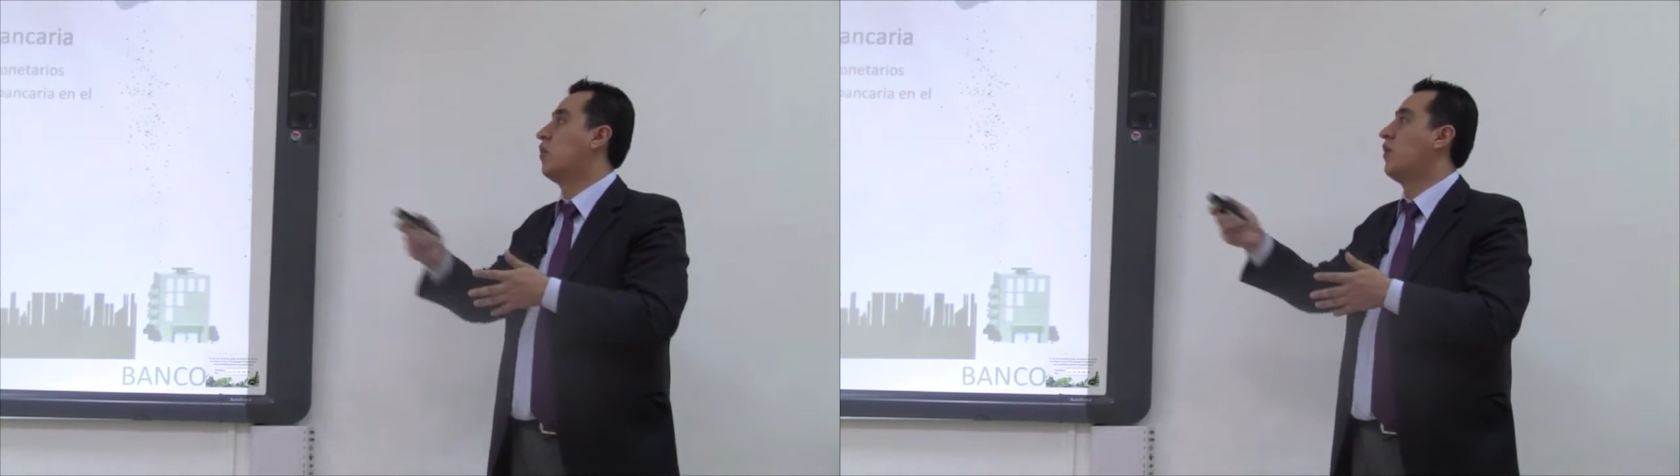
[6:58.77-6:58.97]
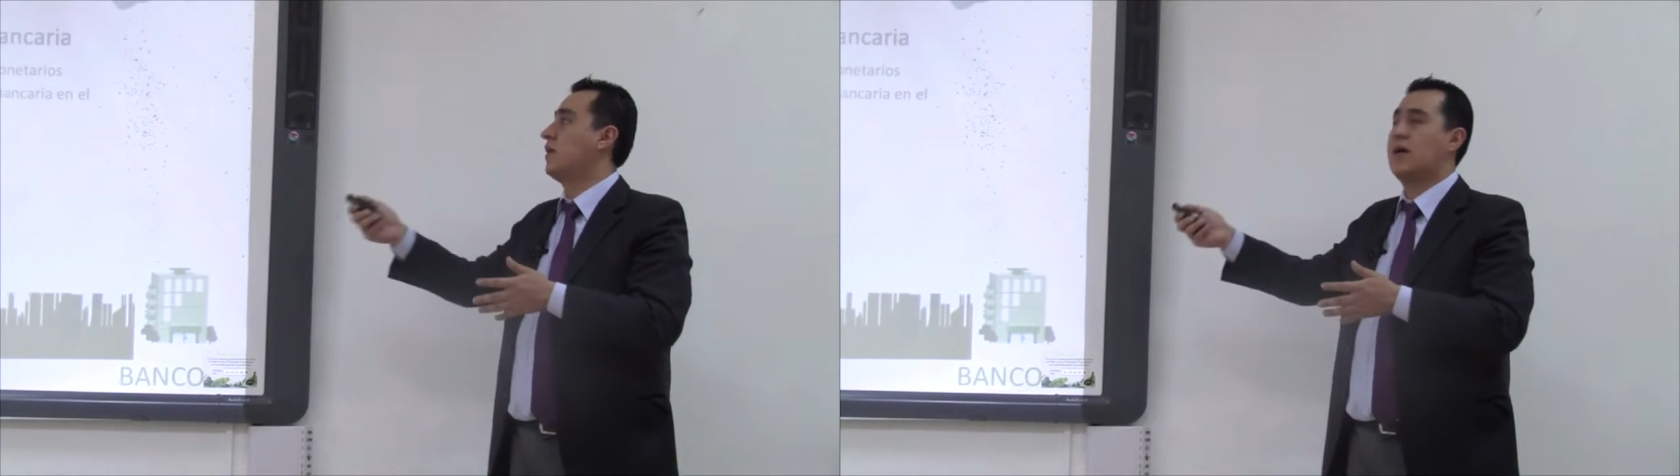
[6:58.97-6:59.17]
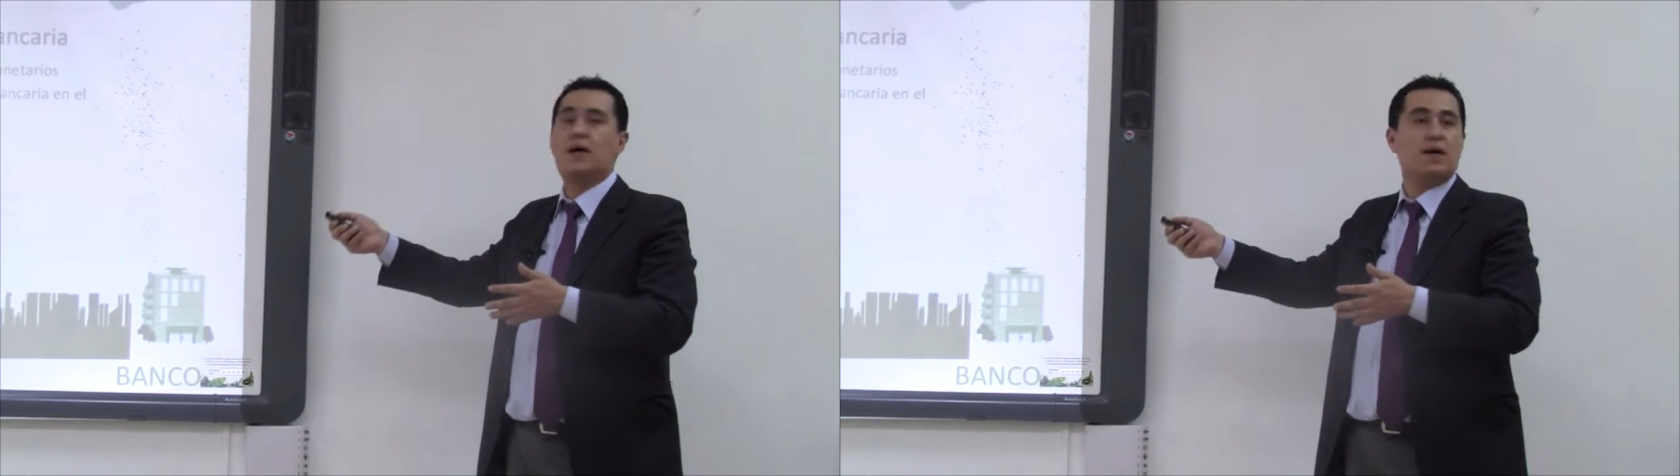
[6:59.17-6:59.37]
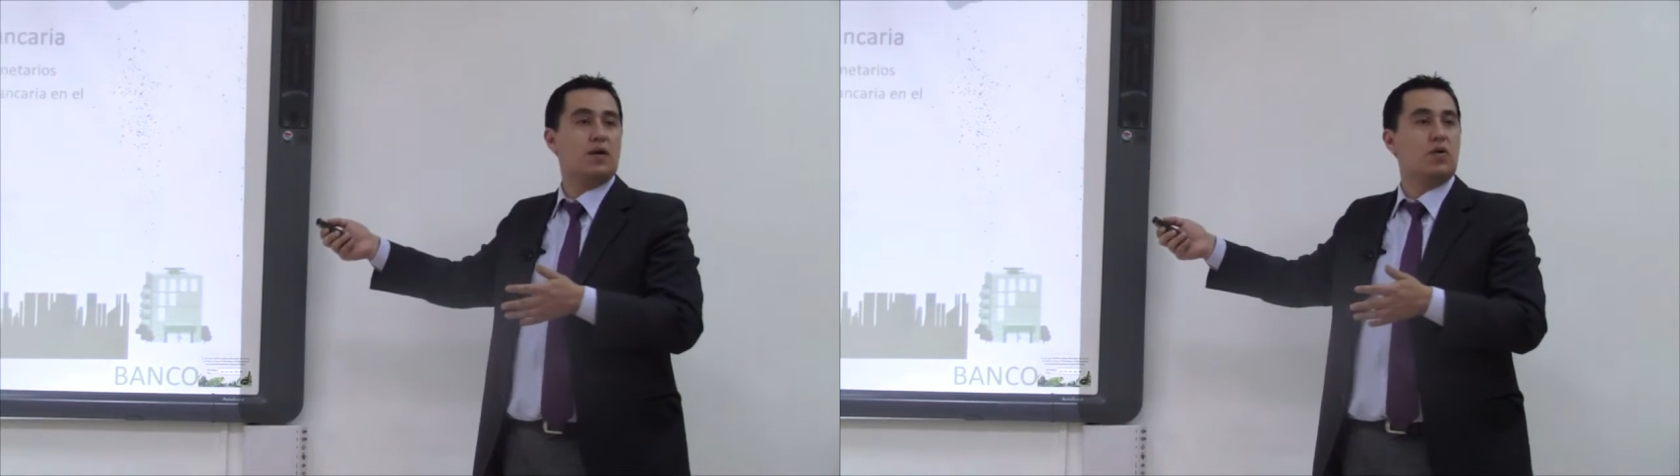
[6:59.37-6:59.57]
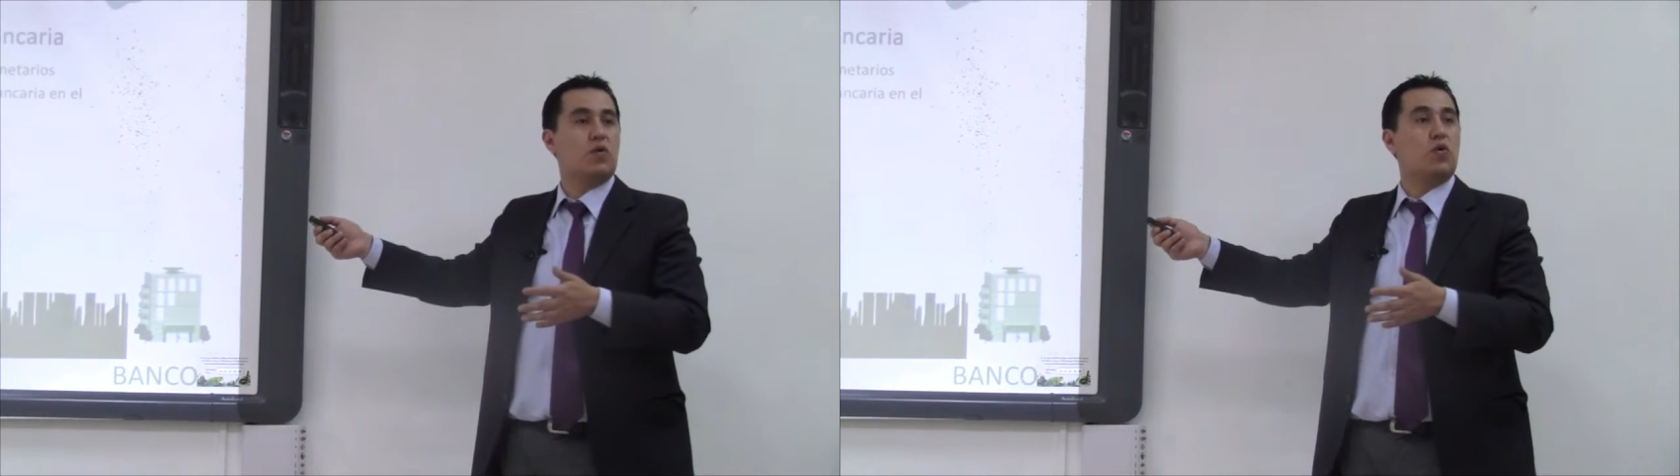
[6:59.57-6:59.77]
cuenta
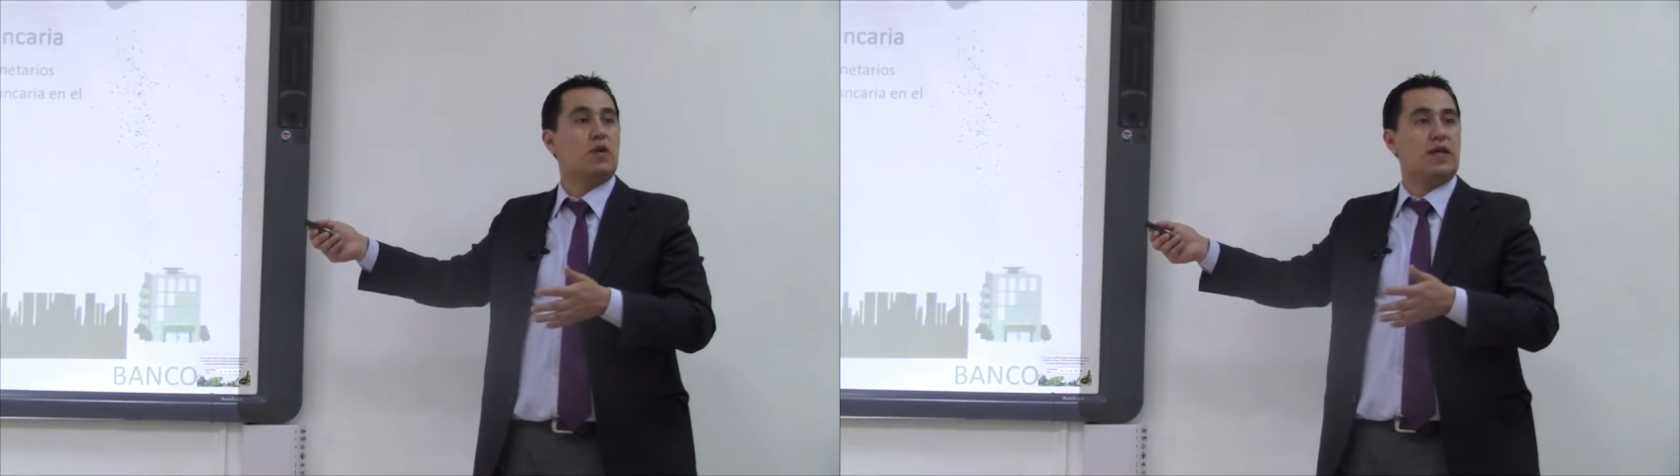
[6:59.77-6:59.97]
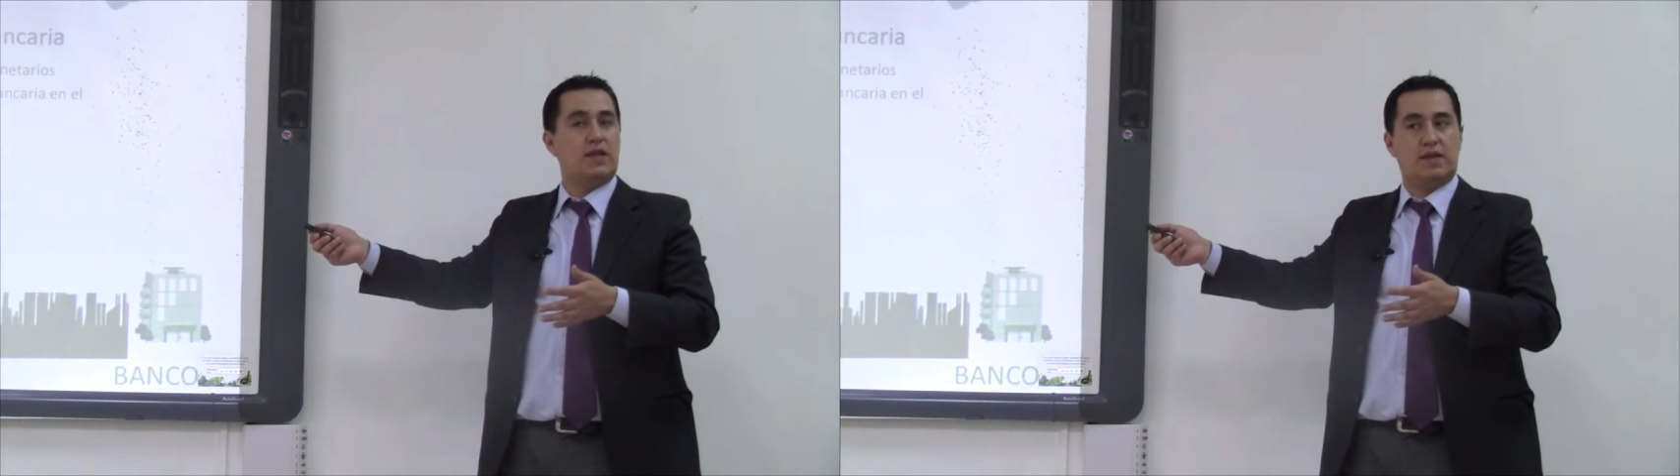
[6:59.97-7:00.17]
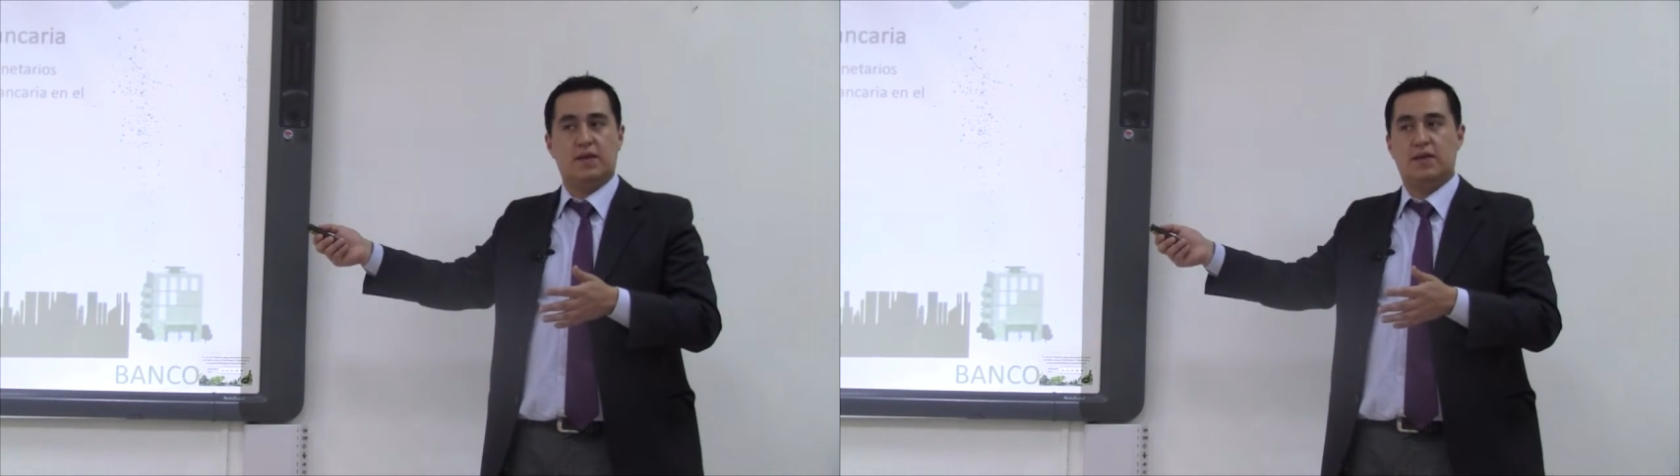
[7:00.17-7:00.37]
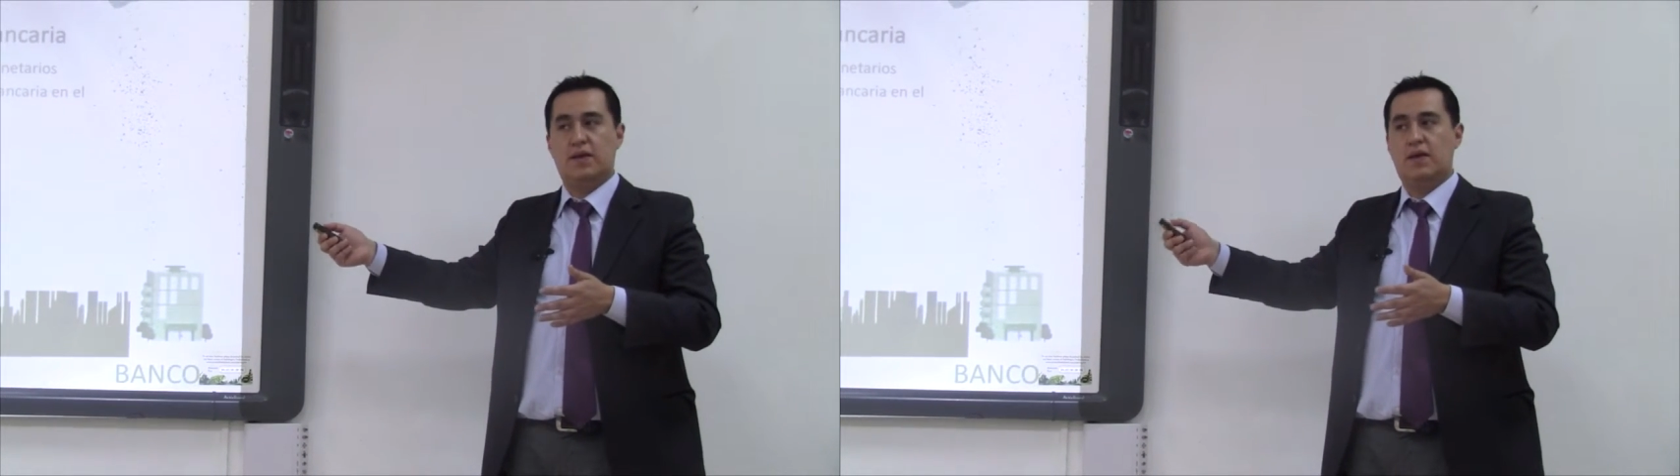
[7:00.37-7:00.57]
corriente.